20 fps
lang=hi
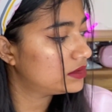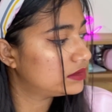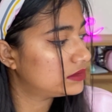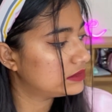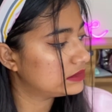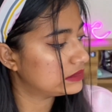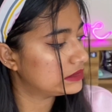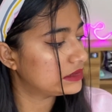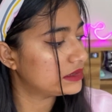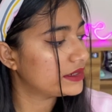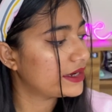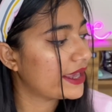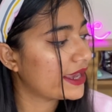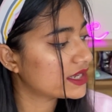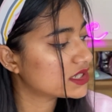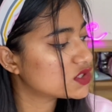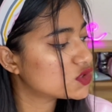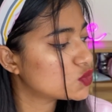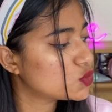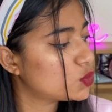द
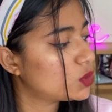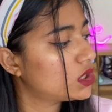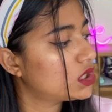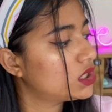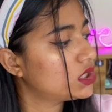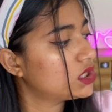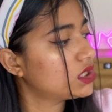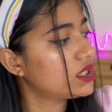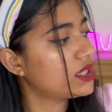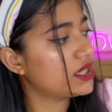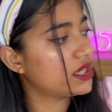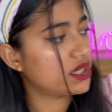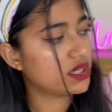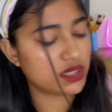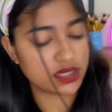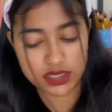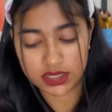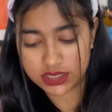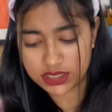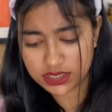नेक्स्ट वन
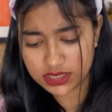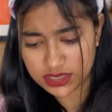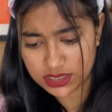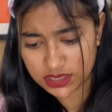इज